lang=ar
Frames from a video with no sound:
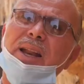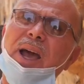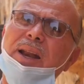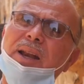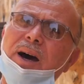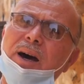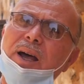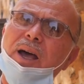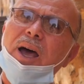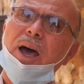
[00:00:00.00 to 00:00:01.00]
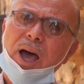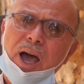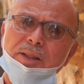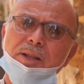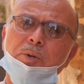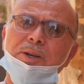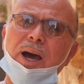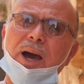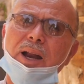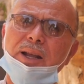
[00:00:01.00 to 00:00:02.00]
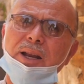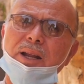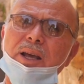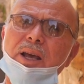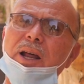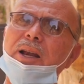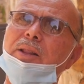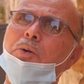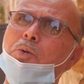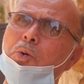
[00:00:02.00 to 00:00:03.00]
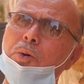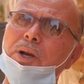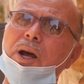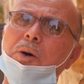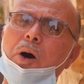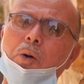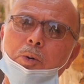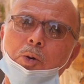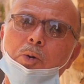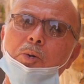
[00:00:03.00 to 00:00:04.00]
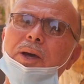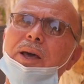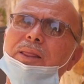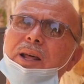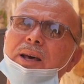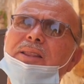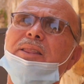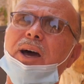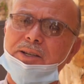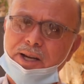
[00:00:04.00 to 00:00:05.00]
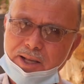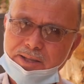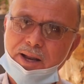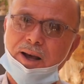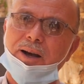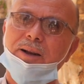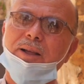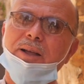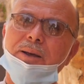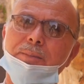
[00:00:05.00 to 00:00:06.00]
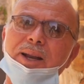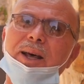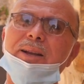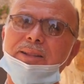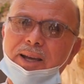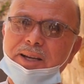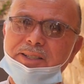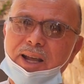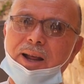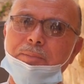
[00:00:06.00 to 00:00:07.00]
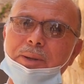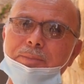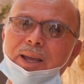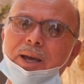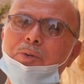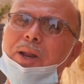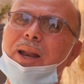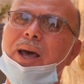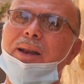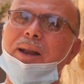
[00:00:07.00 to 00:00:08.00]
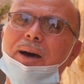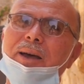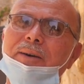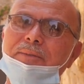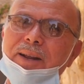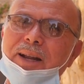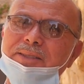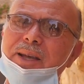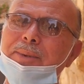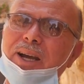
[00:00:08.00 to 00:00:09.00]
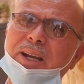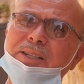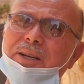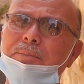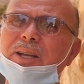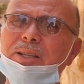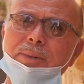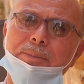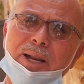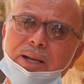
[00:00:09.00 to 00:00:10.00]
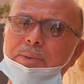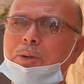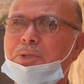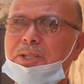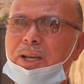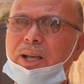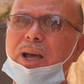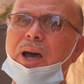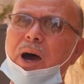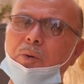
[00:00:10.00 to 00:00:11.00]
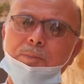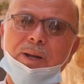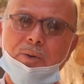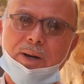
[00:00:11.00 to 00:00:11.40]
عليها أن أحد المعتقلين الذي اعتقل وعمره 13 سنة معناها 13 سنه مما يدل على ان فرنسا ما كانتش تميز ما بين الكبير والصغير او المراه